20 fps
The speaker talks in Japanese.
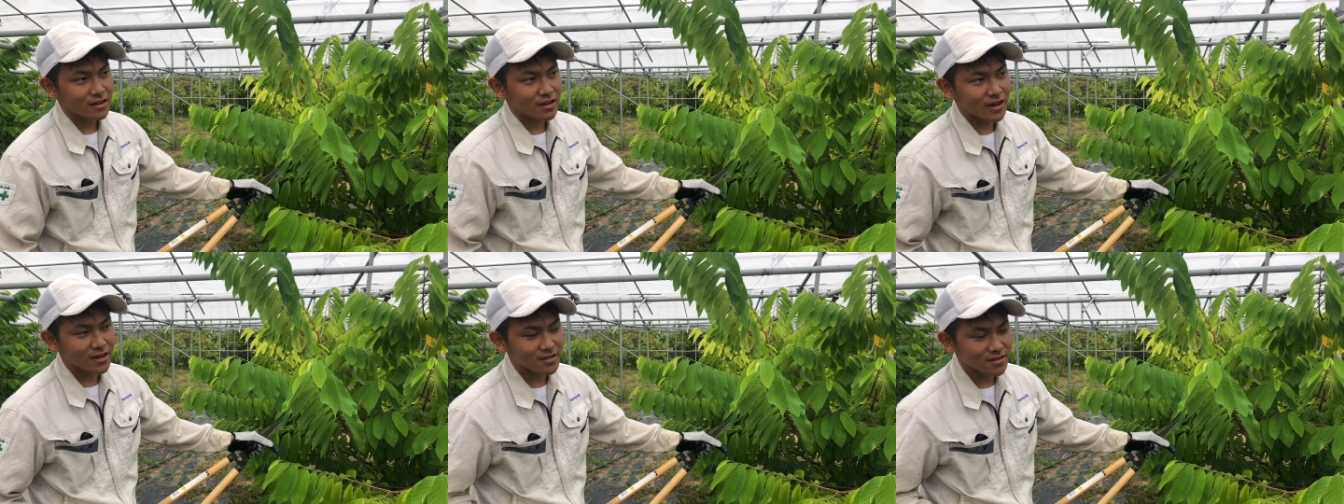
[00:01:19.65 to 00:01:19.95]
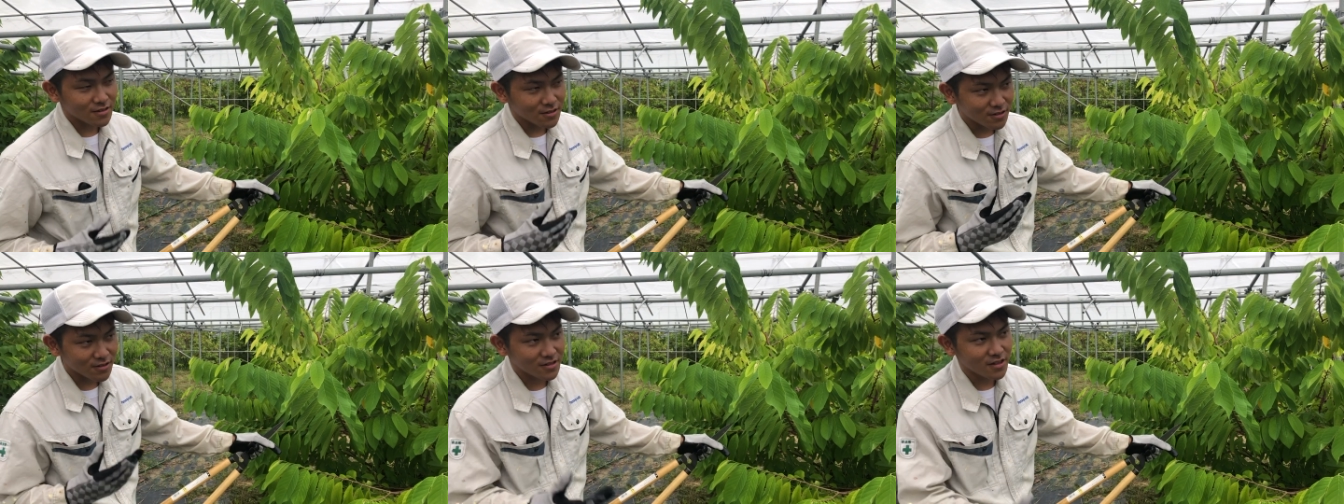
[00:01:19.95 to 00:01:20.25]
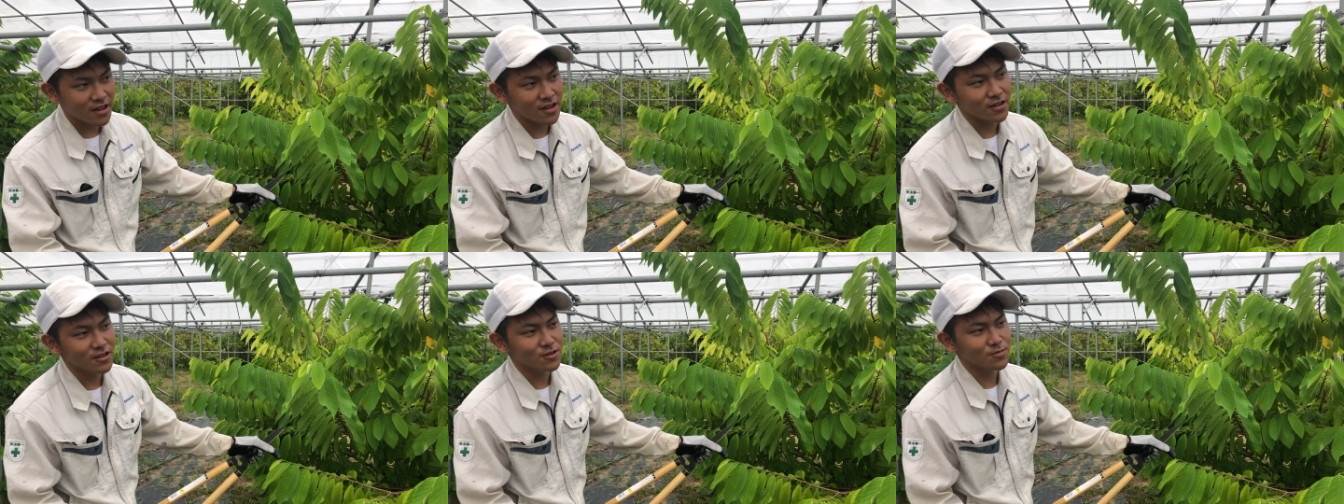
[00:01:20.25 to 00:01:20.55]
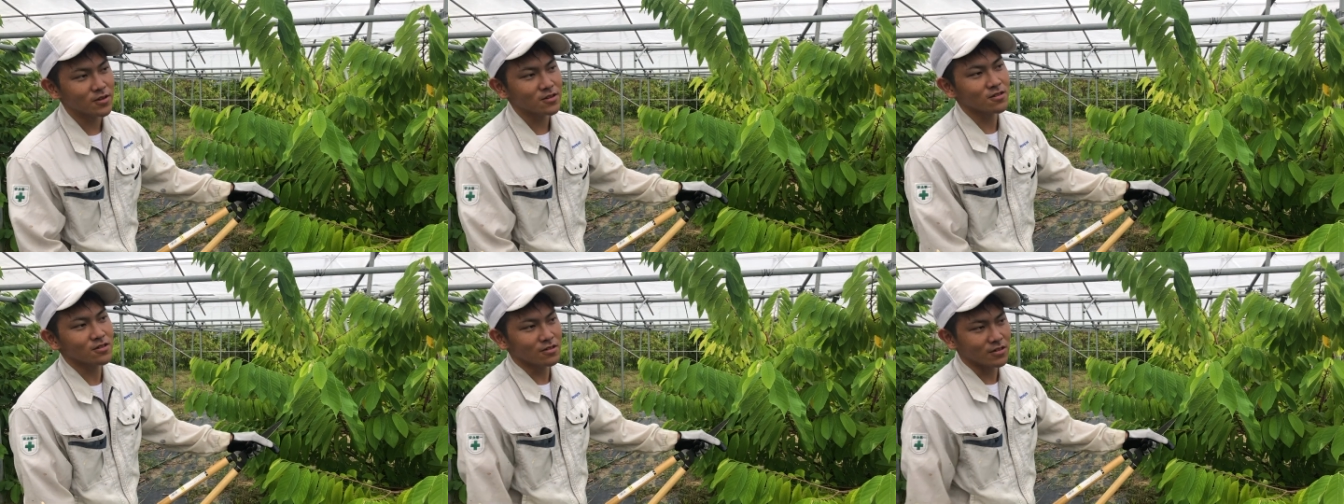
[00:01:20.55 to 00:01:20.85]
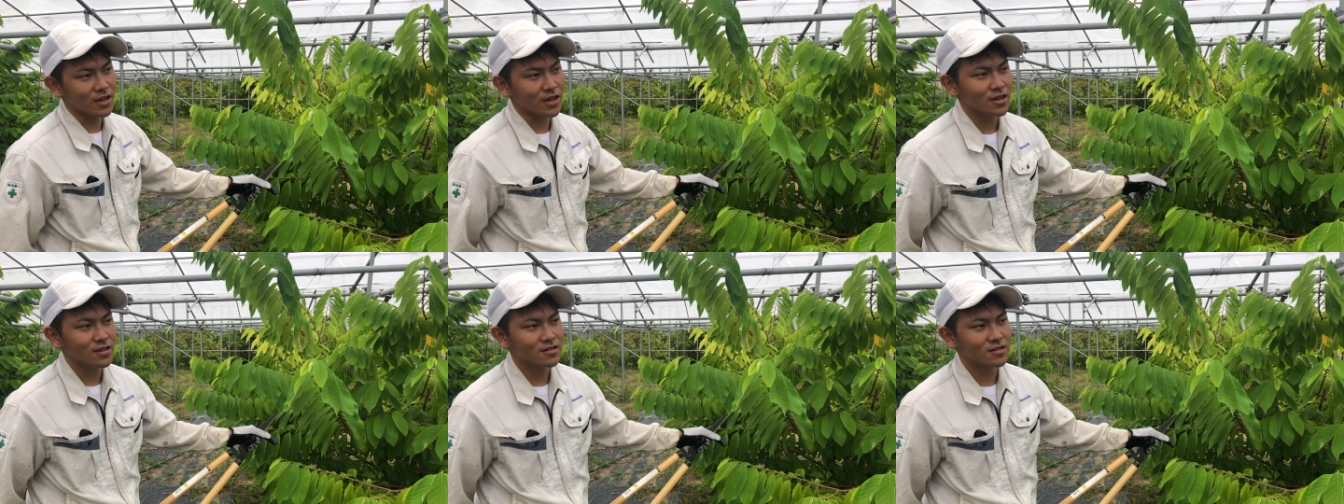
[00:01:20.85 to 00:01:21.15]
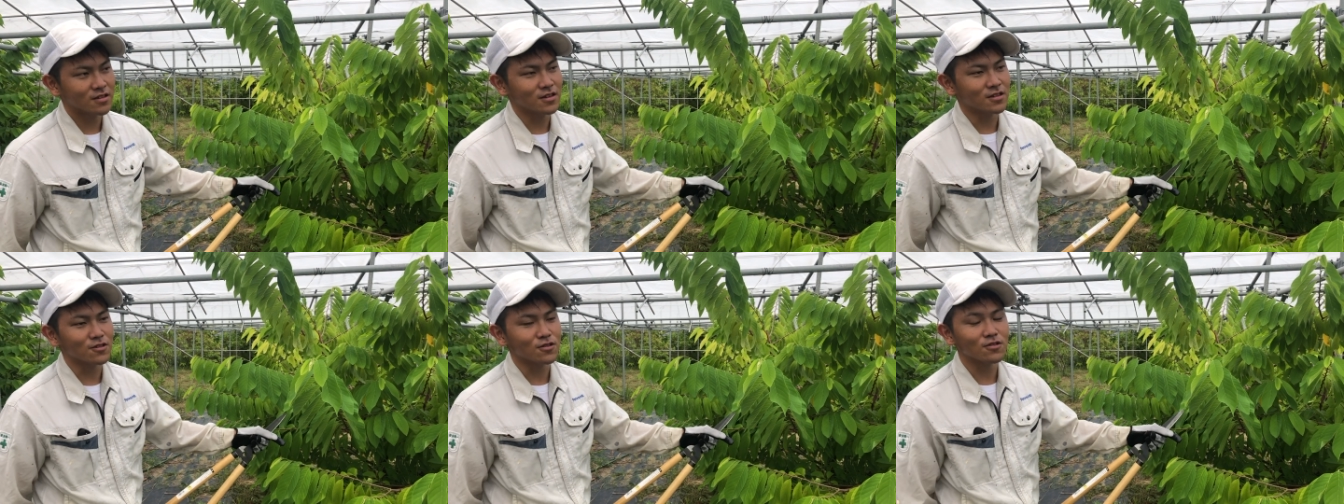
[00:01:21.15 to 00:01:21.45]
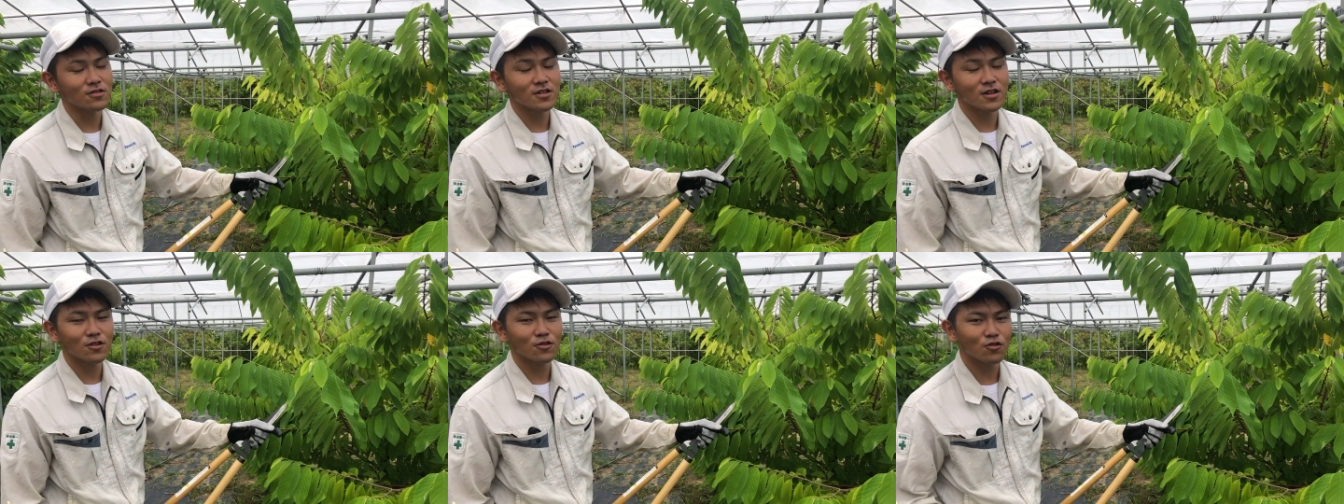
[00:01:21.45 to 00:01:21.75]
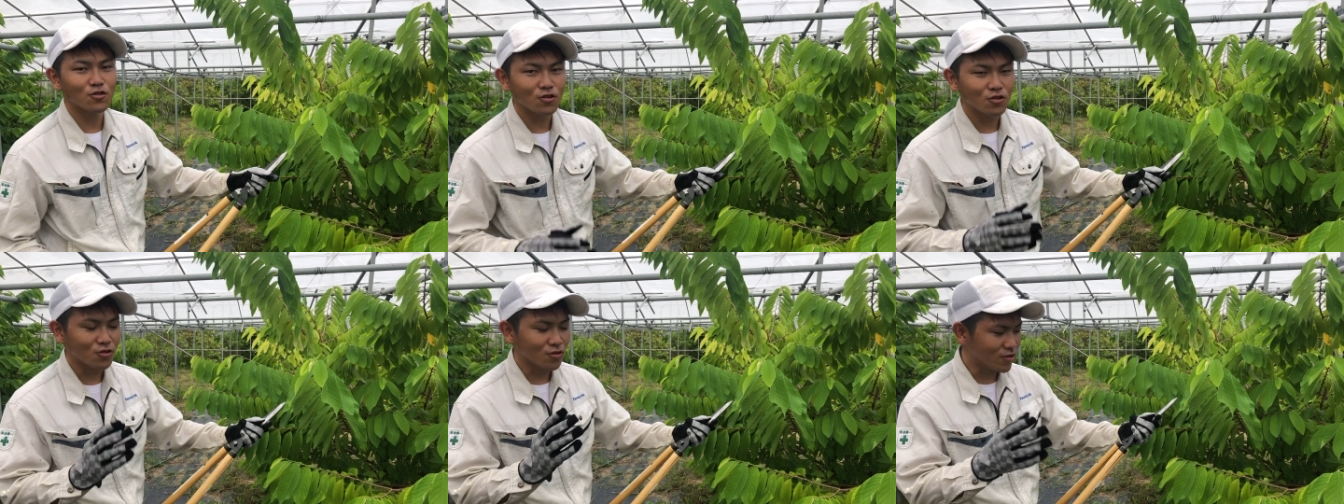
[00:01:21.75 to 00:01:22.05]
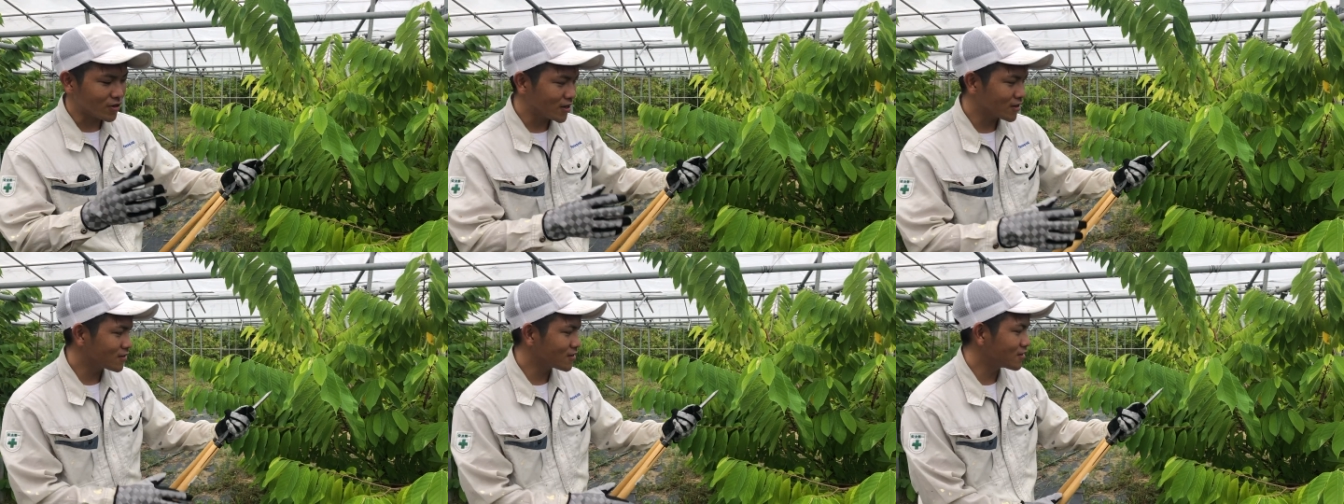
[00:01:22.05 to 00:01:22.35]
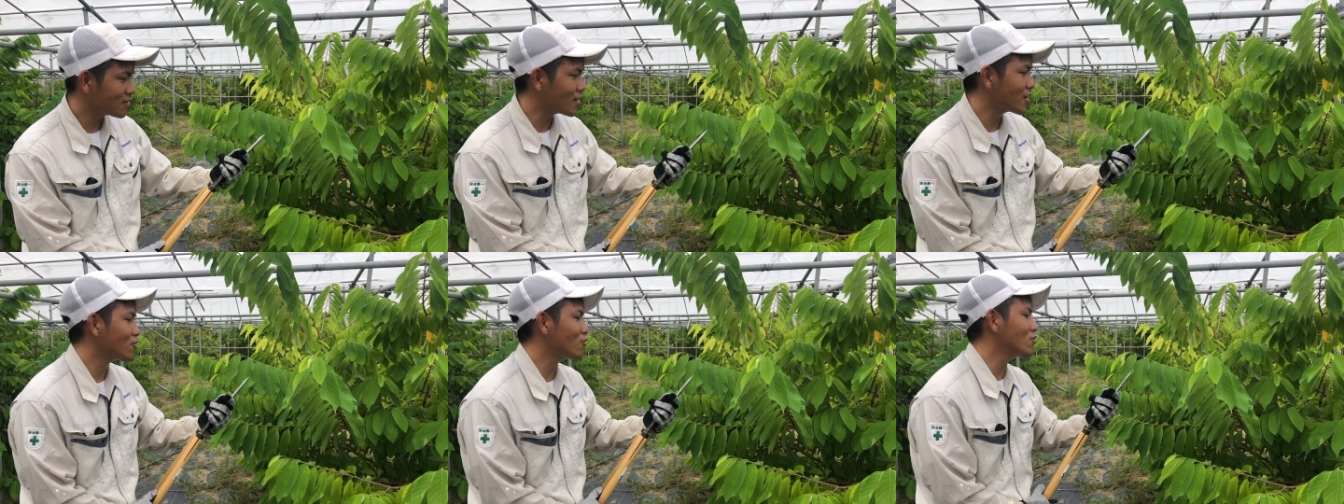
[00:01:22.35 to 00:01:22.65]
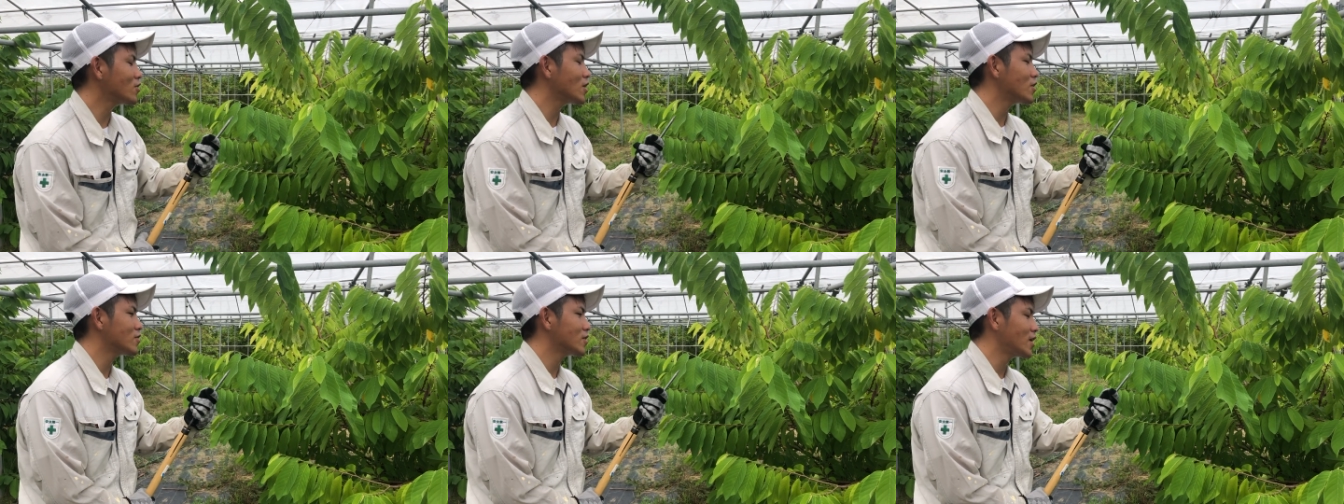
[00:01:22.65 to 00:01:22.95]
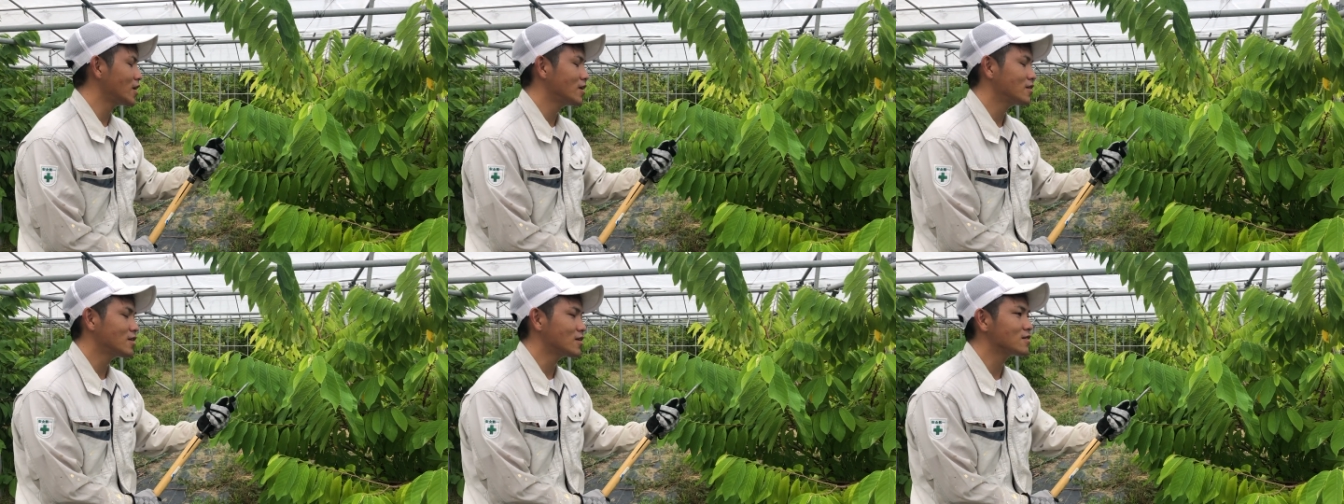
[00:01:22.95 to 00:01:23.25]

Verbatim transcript: 解説していますのでぜひそちらの方をご覧ください今回はね